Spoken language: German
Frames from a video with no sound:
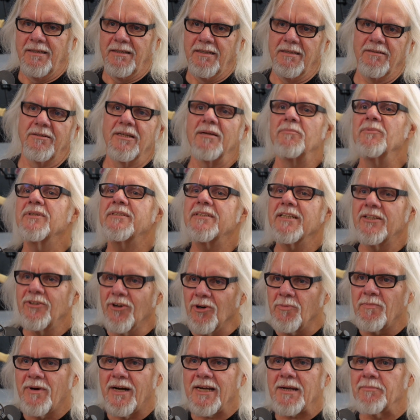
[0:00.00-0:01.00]
Und dann musste ich
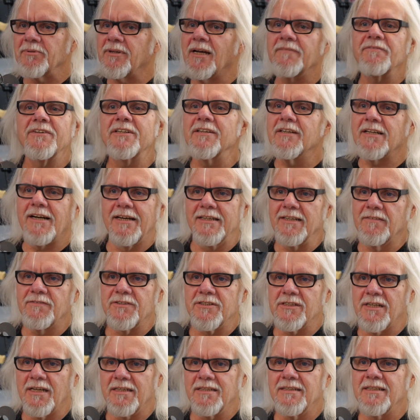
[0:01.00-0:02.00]
nochmal, aber das hat wieder ja. keiner
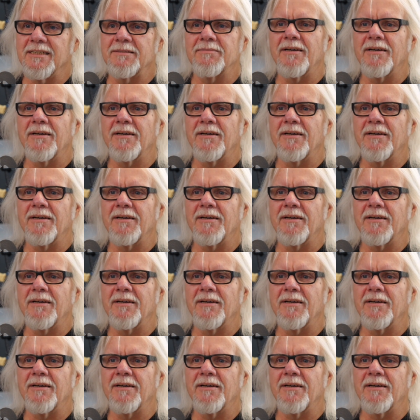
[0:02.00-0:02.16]
verstanden.